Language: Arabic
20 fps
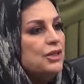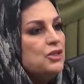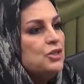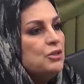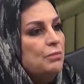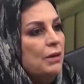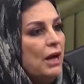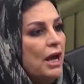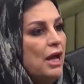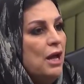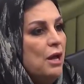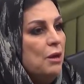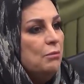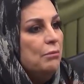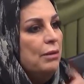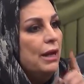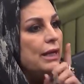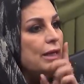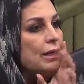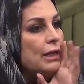اسمع
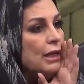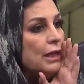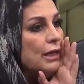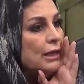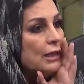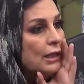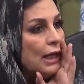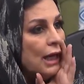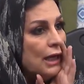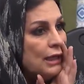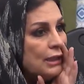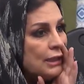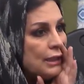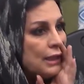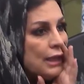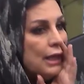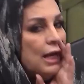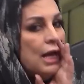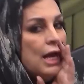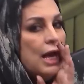باهي
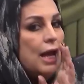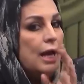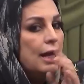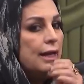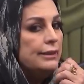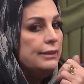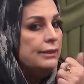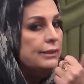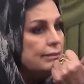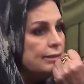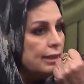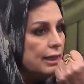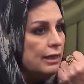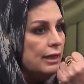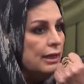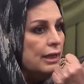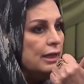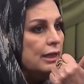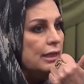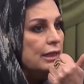لاحظتها هذيك
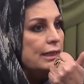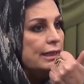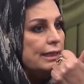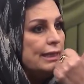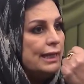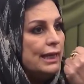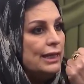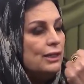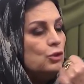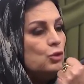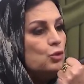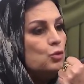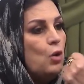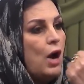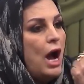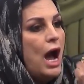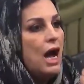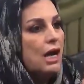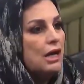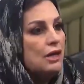اللي آه، كانت
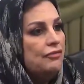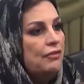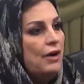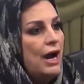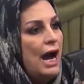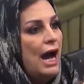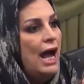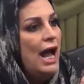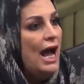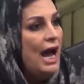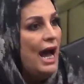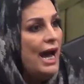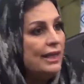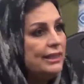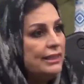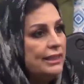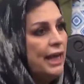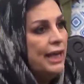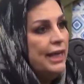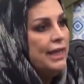واضحه حتى
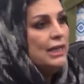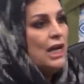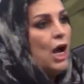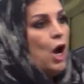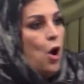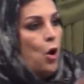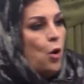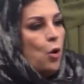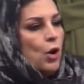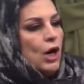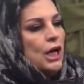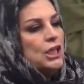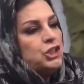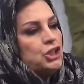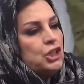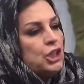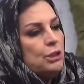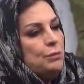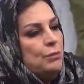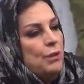هي
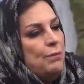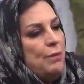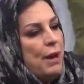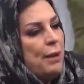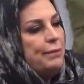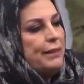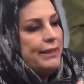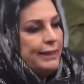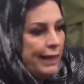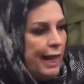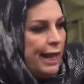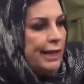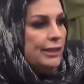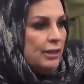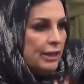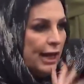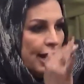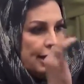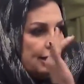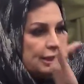وخشت من الباب الثاني
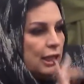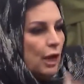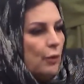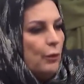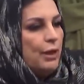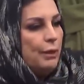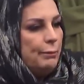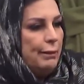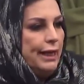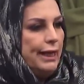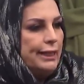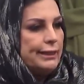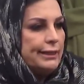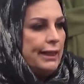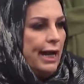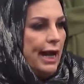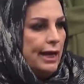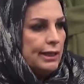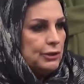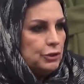لاحظتها ولا ما
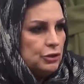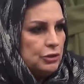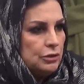لاحظتهاش؟